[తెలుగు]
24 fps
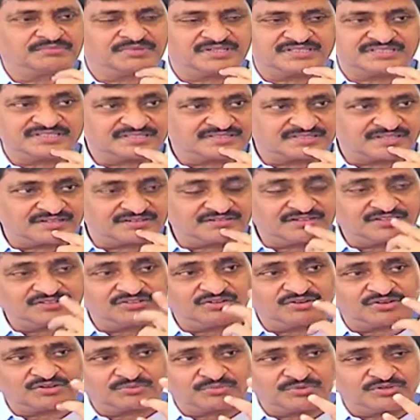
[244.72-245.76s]
పనిచేశారు
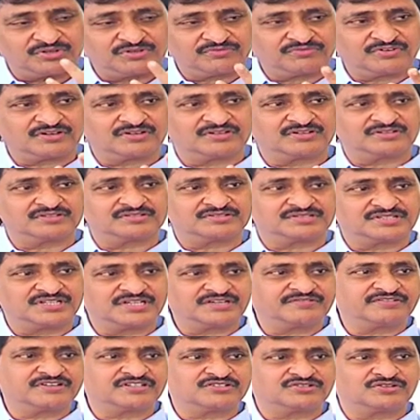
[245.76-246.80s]
అందులో ఒక బ్యూటిఫుల్
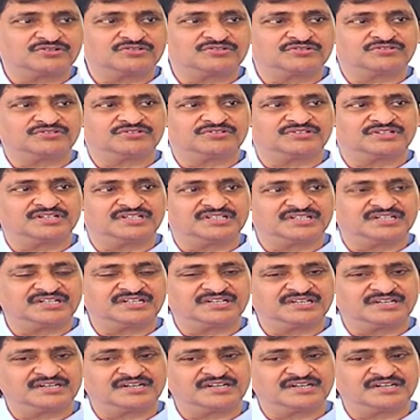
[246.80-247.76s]
సీక్వెన్స్ ఒకటి ఉంటుంది అదేంటి